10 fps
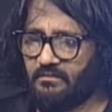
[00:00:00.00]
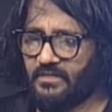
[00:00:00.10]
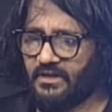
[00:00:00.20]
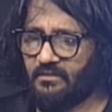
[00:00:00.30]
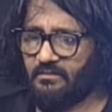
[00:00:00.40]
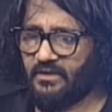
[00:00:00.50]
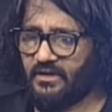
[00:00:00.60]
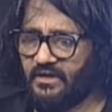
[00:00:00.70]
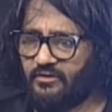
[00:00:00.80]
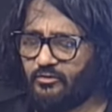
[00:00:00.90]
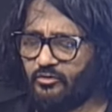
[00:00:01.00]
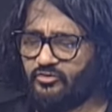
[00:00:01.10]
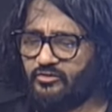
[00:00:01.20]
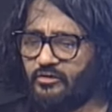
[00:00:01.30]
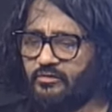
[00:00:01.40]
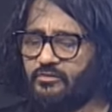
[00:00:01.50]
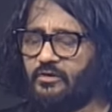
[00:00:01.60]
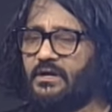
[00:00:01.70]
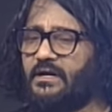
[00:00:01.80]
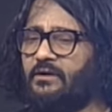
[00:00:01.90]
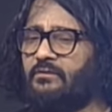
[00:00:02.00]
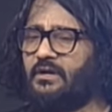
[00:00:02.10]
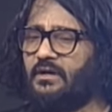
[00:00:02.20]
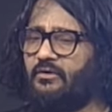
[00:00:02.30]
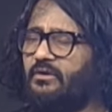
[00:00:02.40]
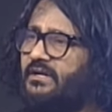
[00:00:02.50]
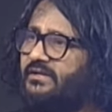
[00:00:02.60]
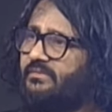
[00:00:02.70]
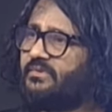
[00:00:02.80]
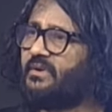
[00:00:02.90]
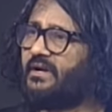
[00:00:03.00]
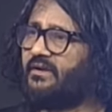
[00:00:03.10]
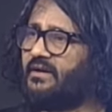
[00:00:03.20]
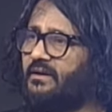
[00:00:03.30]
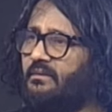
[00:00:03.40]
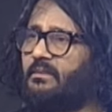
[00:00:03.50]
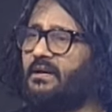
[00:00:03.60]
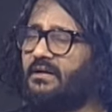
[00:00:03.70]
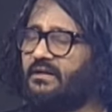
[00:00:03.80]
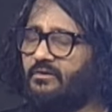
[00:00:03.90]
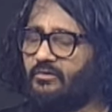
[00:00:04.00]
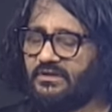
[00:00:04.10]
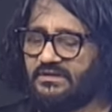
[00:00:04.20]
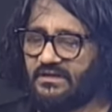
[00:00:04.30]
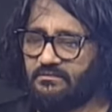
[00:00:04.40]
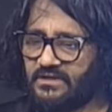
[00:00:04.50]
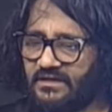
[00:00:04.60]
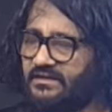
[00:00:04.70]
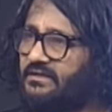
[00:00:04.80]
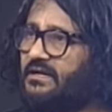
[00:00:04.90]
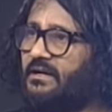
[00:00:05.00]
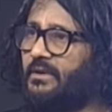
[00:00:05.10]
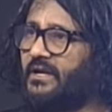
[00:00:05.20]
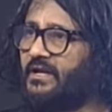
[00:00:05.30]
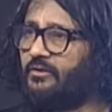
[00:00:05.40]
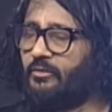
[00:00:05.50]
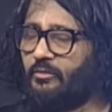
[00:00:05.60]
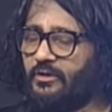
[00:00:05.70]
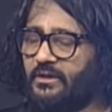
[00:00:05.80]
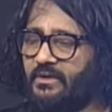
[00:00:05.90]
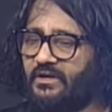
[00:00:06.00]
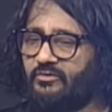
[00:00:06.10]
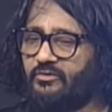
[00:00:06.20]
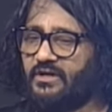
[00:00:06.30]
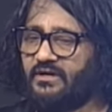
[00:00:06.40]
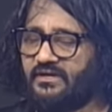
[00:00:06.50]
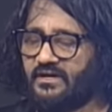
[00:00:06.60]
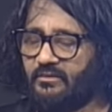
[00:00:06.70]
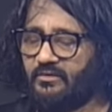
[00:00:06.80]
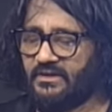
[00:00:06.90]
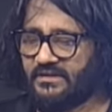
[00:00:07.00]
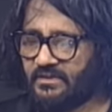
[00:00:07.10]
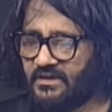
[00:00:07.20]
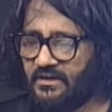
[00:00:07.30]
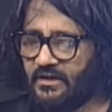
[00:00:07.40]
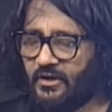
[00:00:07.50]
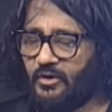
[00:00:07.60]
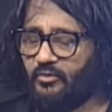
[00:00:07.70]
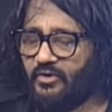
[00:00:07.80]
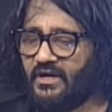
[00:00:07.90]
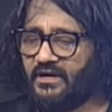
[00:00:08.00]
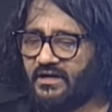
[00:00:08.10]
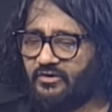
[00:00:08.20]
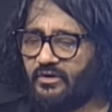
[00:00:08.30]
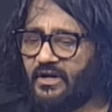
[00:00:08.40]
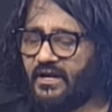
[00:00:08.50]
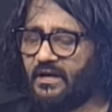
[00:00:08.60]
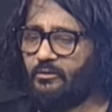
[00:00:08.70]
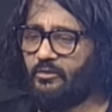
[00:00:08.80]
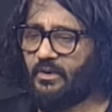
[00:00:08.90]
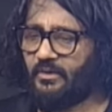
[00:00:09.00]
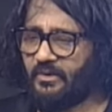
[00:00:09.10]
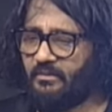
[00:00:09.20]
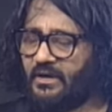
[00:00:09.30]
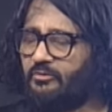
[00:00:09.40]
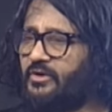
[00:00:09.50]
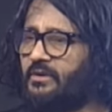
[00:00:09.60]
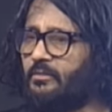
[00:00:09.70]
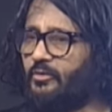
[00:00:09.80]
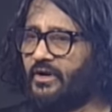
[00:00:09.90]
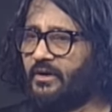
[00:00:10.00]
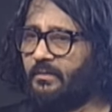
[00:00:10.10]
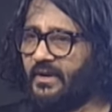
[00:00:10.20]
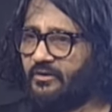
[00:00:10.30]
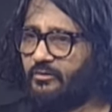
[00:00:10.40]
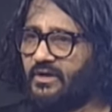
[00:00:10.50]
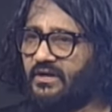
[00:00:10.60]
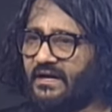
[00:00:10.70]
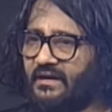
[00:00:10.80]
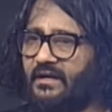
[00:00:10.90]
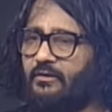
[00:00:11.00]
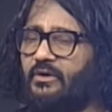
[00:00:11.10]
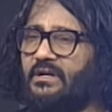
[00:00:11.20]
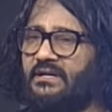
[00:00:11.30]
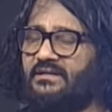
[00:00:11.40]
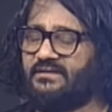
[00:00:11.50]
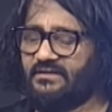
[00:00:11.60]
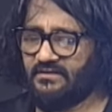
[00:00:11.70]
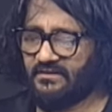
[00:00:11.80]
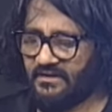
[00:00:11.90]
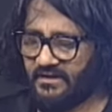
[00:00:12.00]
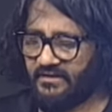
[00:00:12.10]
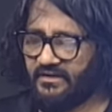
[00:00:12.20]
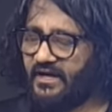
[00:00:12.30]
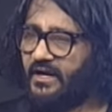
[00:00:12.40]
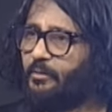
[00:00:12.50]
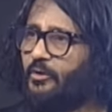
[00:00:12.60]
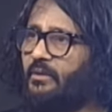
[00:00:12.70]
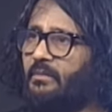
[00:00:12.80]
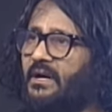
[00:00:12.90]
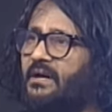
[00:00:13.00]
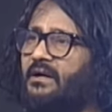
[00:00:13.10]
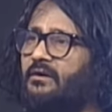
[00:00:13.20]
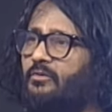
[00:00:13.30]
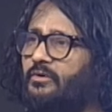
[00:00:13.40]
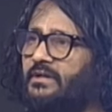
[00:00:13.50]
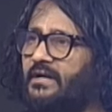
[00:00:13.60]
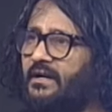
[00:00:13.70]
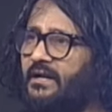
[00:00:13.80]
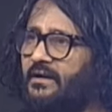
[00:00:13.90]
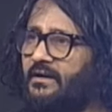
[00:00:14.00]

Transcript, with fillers: মানে একটু কষ্টকরও করা কারণ ওই যে জেমস ভাইয়ের যে গানটা করেছিলাম রাতের তারা আমায় কি তুই বলতে পারিস কোথায় আছে কেমন আছে মা ওই গানটা আসলে এমনভাবে মানুষের মনের ভেতরে জায়গা করে নিয়েছে যে এরপরে মা গান করতে গেলে